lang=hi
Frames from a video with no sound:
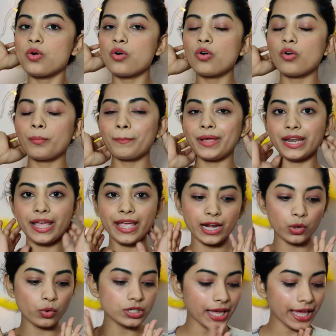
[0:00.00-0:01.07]
सो मैंने
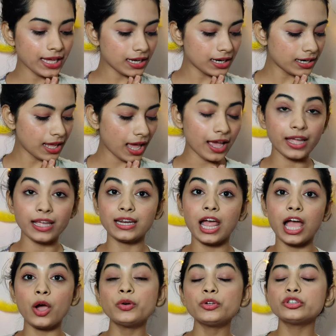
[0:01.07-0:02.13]
हेयर को टाई कर लिया है
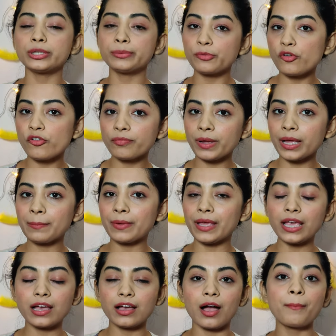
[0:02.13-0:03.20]
नाउ टू रिमूव माई
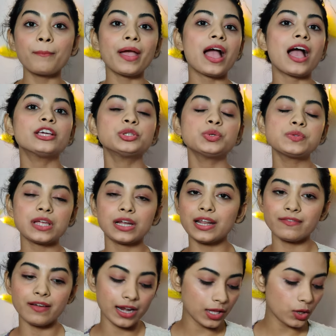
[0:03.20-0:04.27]
मेकअप मैं आज यूज़
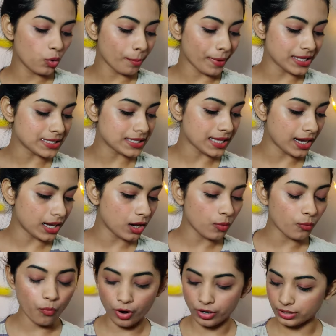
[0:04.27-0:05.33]
करने वाली हूँ माई
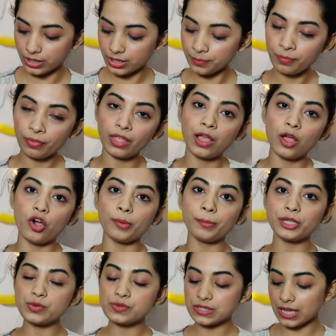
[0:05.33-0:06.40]
सेलर वाटर
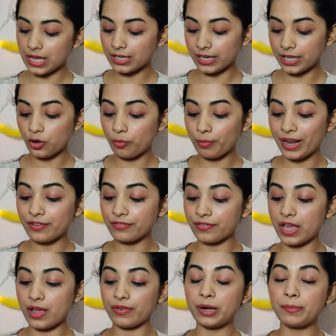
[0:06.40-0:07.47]
और मैं यूज़ कर रही हूँ मेरा
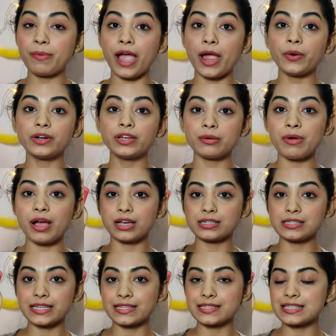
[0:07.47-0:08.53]
फेवरेट बायोडर्मा
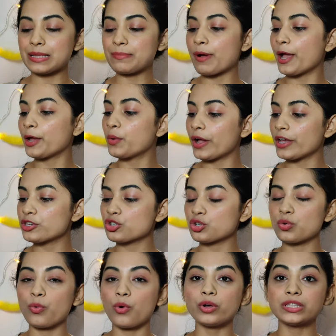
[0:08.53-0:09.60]
का सेंसी बायो
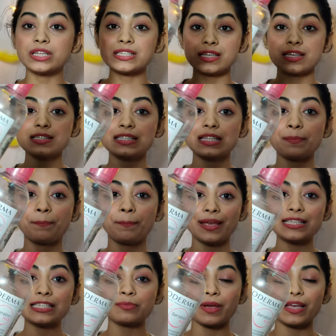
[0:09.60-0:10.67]
एच टू ओ दिस इज़ द
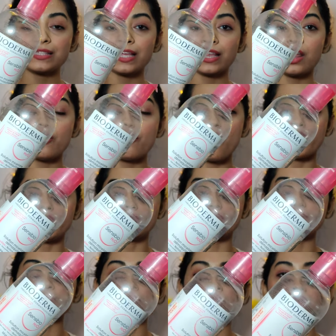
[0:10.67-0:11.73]
बेस्ट माइसेला
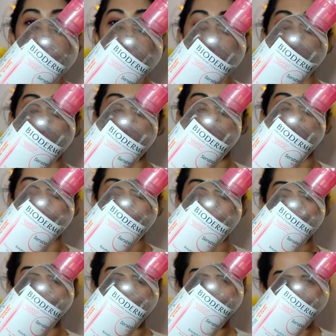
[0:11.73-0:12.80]
वाटर और
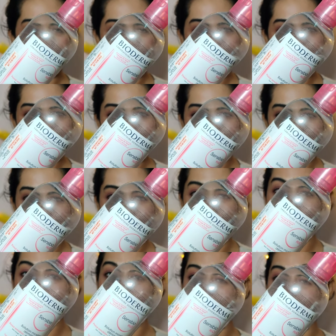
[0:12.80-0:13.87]
मैं यही यूज़ करती
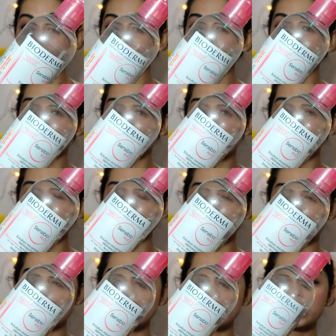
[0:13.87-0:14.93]
हूँ अपने मेकअप को रिमूव
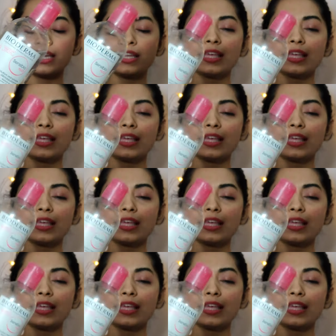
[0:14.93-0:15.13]
करने